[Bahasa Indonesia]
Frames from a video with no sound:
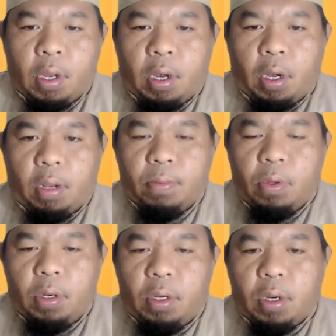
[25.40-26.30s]

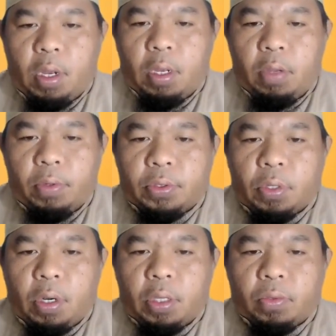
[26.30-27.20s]
Alhamdulillahi
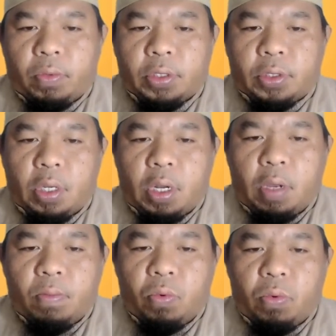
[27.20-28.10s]
wassalatu
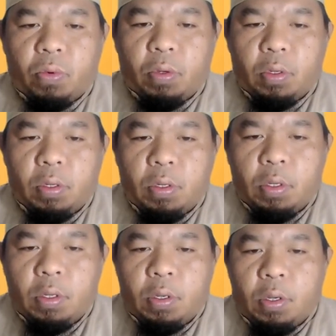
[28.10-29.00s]
wassalamu
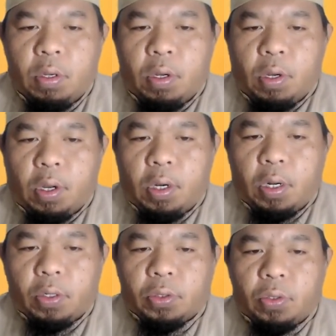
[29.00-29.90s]

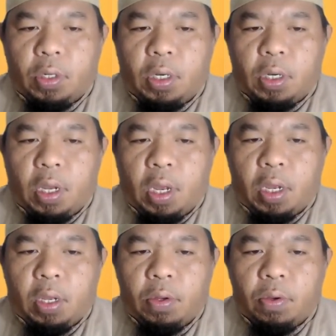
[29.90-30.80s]
ala
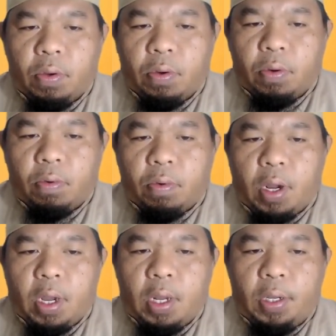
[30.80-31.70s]
rasulillah wa
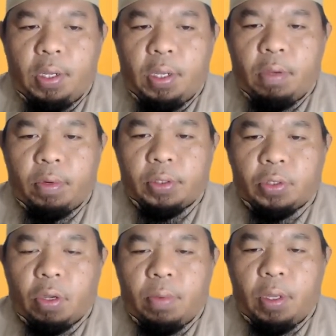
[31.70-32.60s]
alihi wa
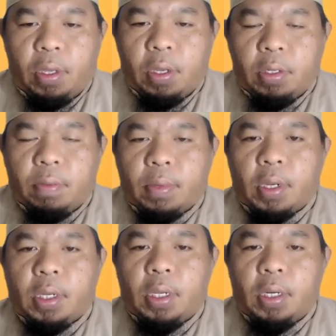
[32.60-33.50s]
sahbihi
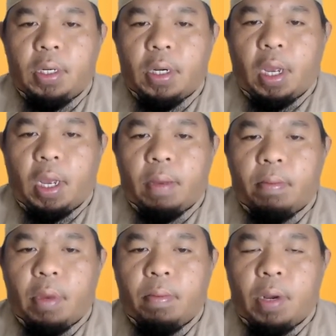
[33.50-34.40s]
ajma'in
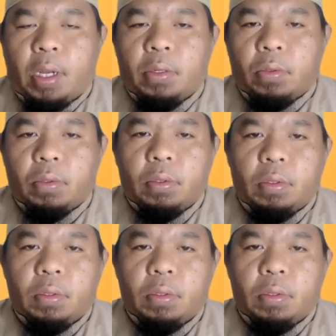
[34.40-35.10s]
amma ba'du.